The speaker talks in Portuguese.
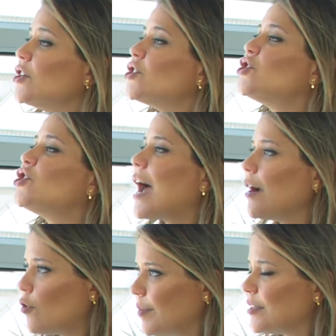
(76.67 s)

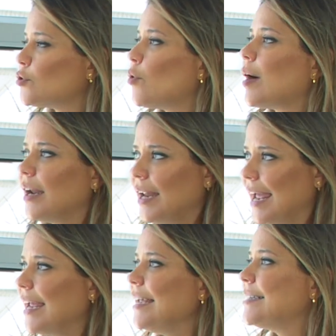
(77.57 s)
já começou a
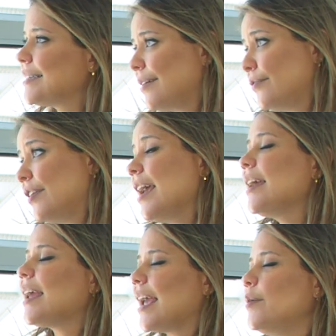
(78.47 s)
ler e
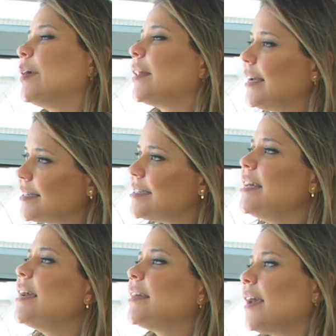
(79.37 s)
escrever, que é a
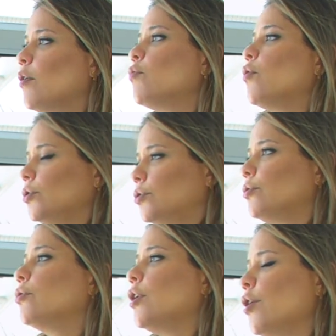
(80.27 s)
hiperlexia, que é um
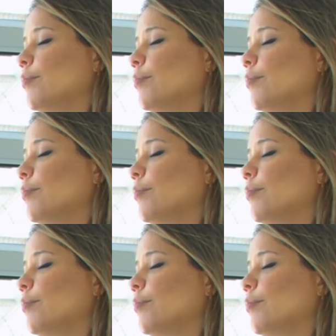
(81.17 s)
outro,